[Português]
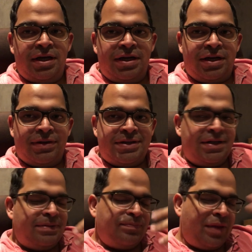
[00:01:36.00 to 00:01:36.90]
Então,
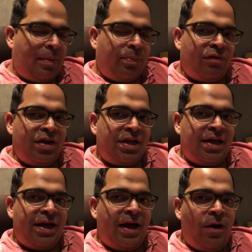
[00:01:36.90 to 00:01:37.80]
assim, dá para aproveitar
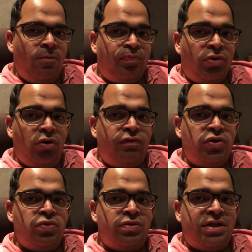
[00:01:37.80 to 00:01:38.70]
legal. Eu
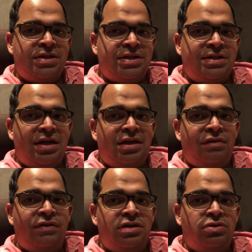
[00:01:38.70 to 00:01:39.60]
fiz uso dessa sala
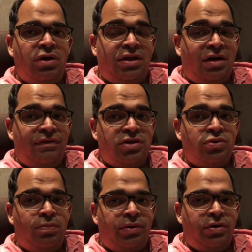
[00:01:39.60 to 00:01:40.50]
através, através
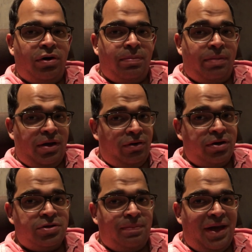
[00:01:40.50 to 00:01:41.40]
do Prior,
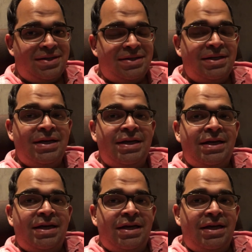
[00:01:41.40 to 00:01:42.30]
Priority Pass
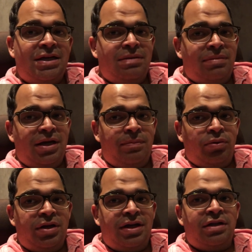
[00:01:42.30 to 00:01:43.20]
e também
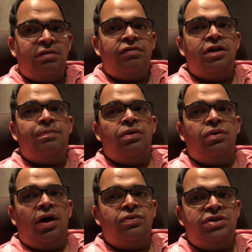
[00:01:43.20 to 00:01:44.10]
poderia ter feito
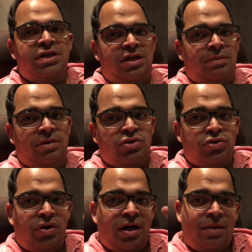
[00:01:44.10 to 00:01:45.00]
pelo Lounge Key, mas eu
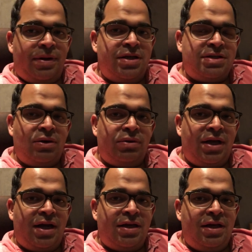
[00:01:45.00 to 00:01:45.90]
só quero para
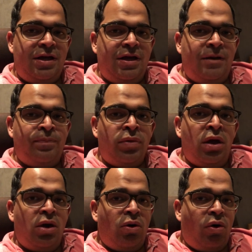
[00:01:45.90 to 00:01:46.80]
ressaltar que
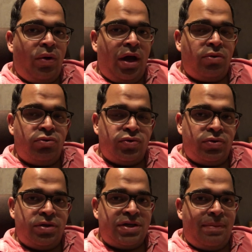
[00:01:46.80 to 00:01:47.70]
qualquer um dos
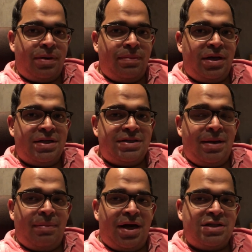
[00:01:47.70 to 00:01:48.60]
dois é a
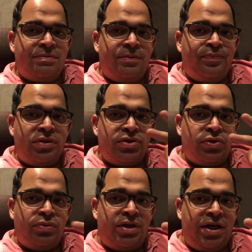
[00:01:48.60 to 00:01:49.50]
permanência máxima,
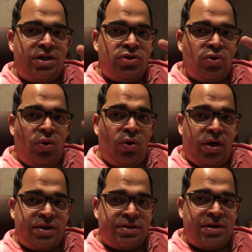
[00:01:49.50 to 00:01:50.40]
são três
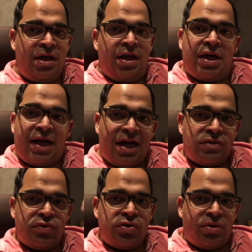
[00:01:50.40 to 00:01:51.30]
horas.
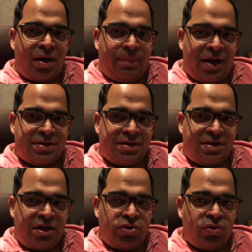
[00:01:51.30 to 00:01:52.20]
Caso você ultrapasse as
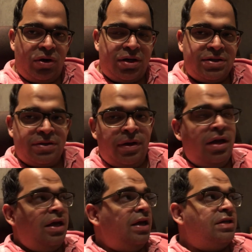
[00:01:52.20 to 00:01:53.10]
três horas,
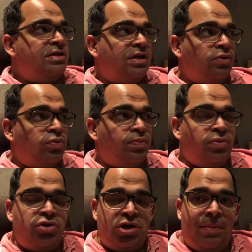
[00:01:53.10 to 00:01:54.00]
eles irão
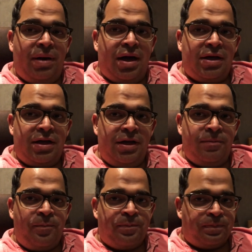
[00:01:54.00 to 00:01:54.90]
chamar aqui
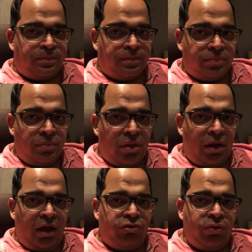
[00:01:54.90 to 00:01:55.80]

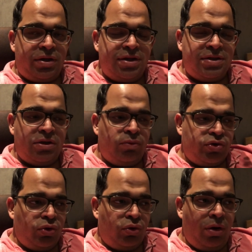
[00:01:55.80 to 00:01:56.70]
a sua atenção, o
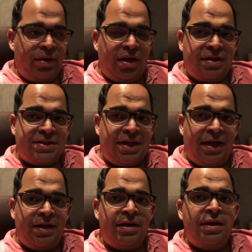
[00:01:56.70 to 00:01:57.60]
seu nome né, na
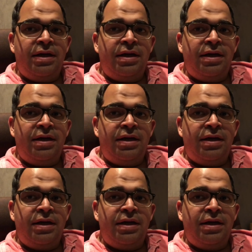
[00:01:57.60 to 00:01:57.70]
sala.